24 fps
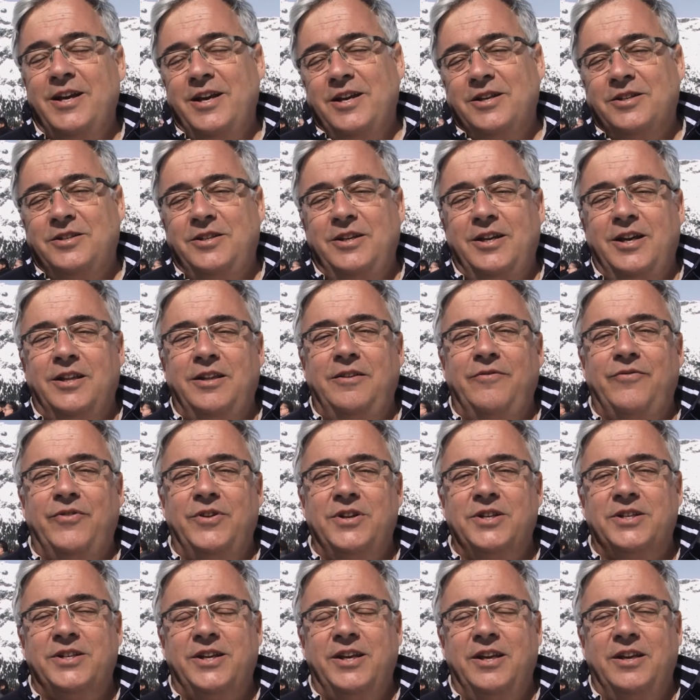sia di
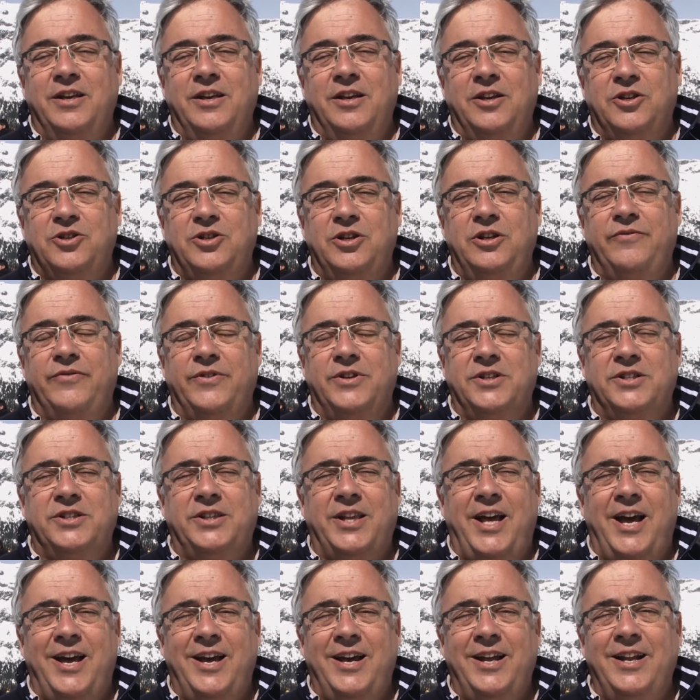free, eh, sci
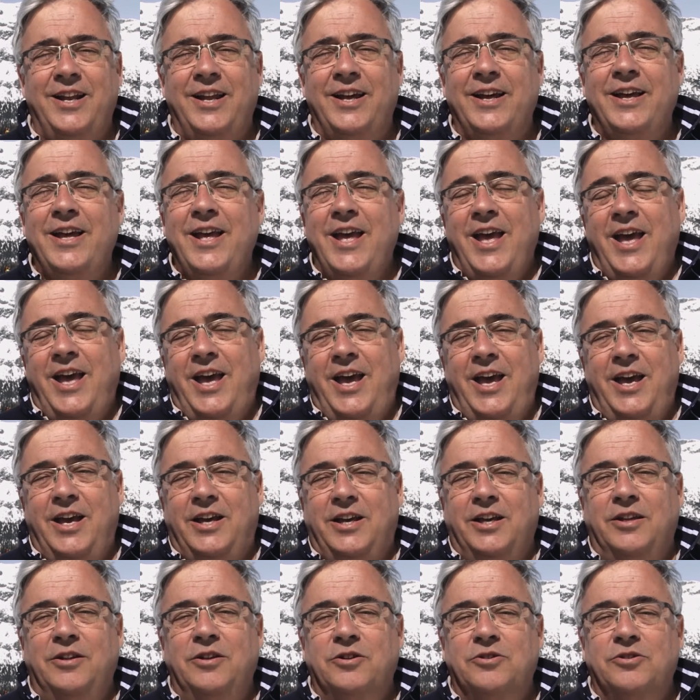freestyle
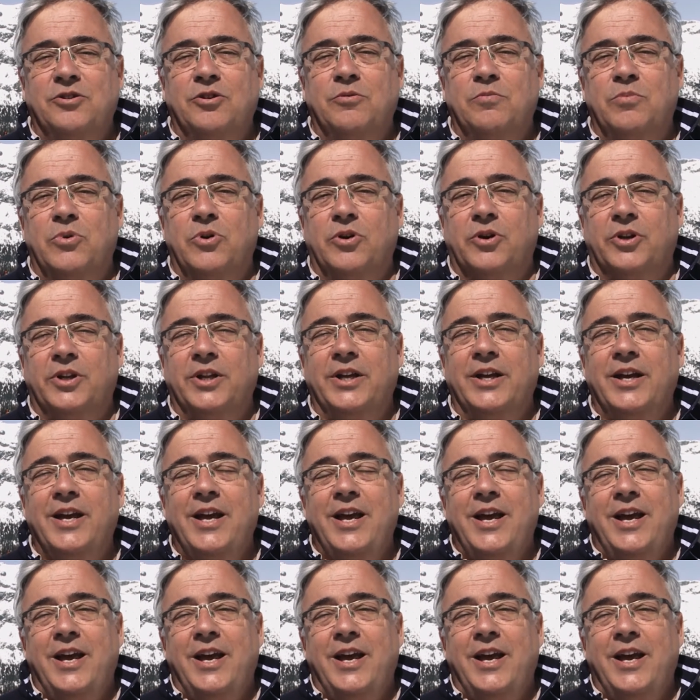che di snowboard.